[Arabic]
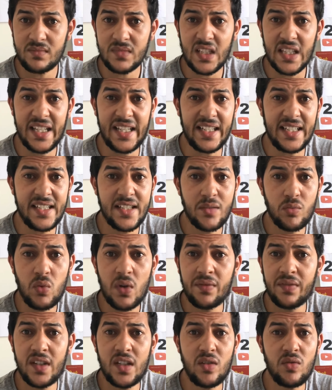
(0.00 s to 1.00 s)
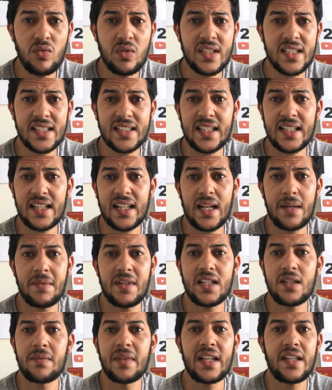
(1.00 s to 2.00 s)
يعني سوا في الاول تقدر تلقى
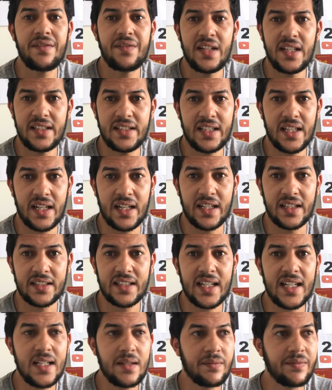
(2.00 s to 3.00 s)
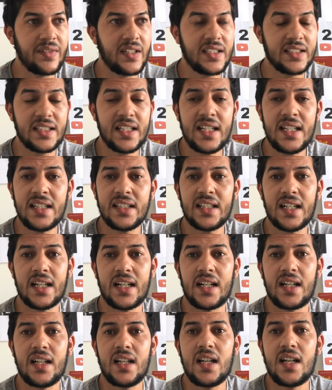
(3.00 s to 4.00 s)
بنادم غير في الانترنت قلب في الانترنت
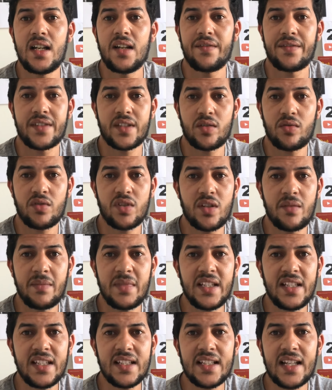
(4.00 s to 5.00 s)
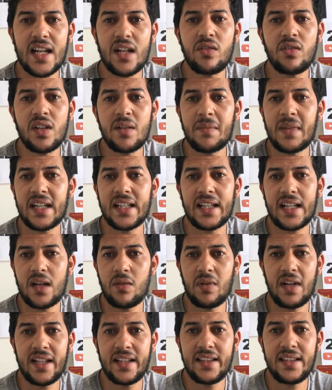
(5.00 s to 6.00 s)
راه في السوشيال ميديا ضروري ما غتلقى
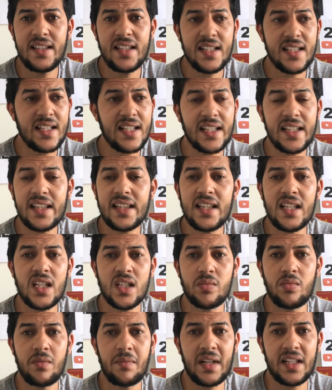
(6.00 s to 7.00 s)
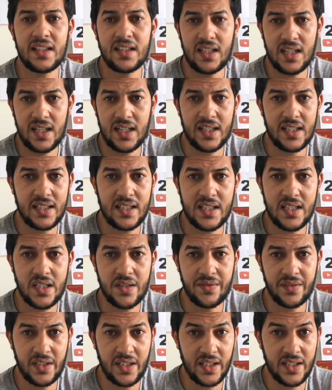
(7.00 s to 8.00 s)
واحد الناس اللي كيتناسبوا مع الطريقه ديال
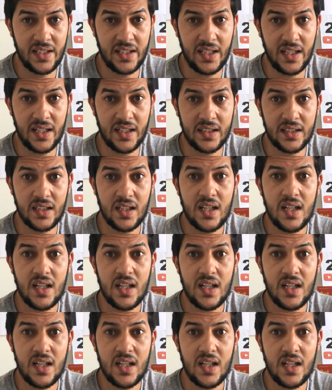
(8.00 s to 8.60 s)
التفكير ديالك